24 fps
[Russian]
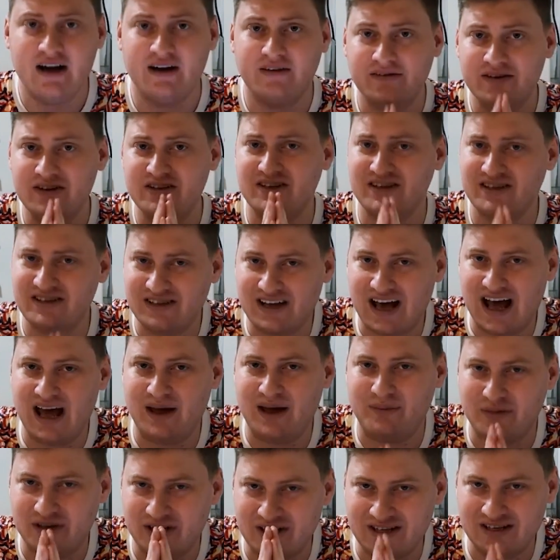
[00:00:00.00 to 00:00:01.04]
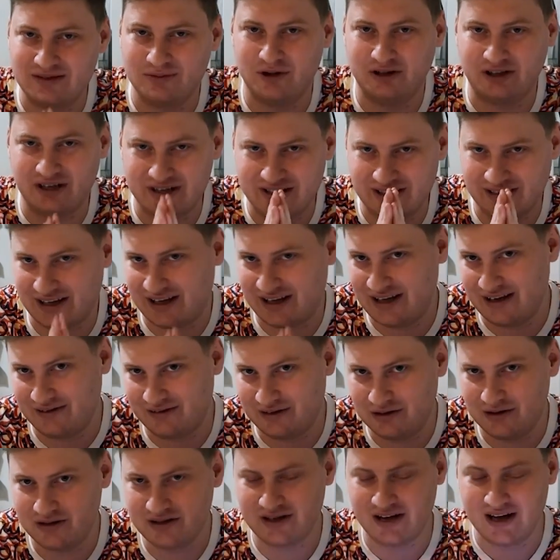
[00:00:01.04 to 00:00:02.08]
Вы же сами не смотрите такие
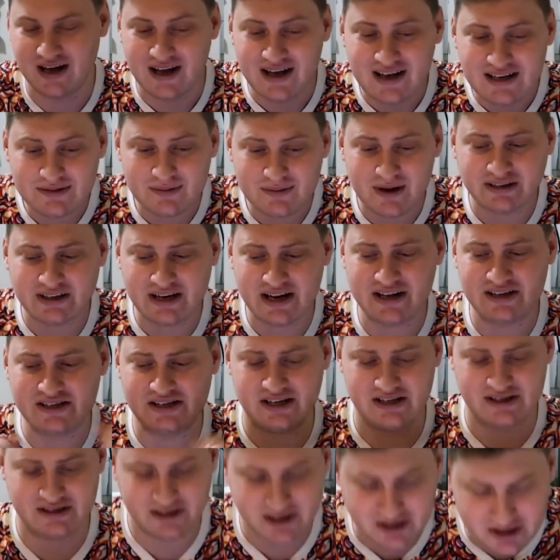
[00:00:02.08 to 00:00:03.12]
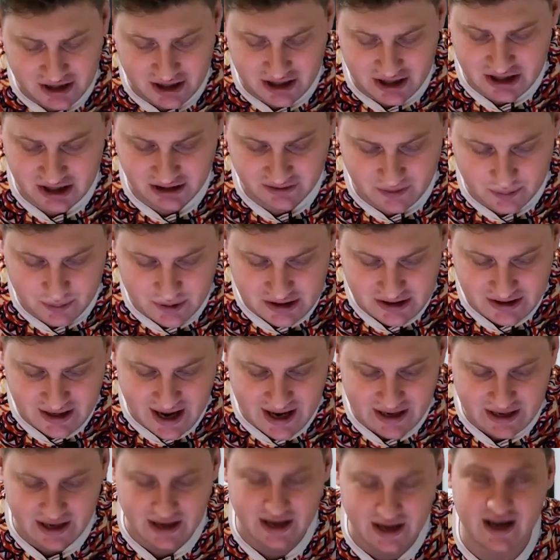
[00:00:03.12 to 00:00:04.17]
видосы. Смотрите их, ссылочка лежит в
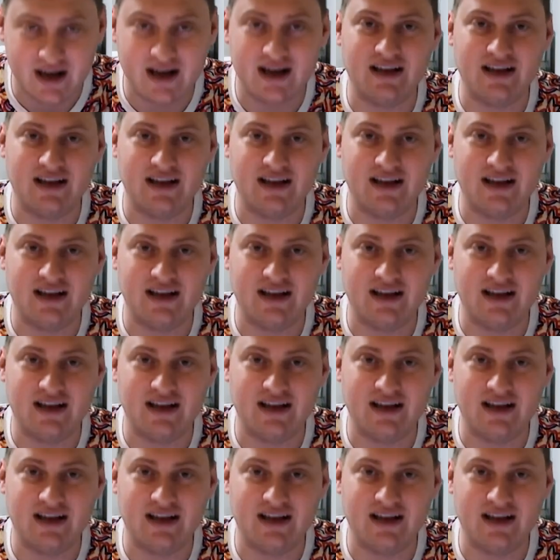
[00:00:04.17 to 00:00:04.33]
описании.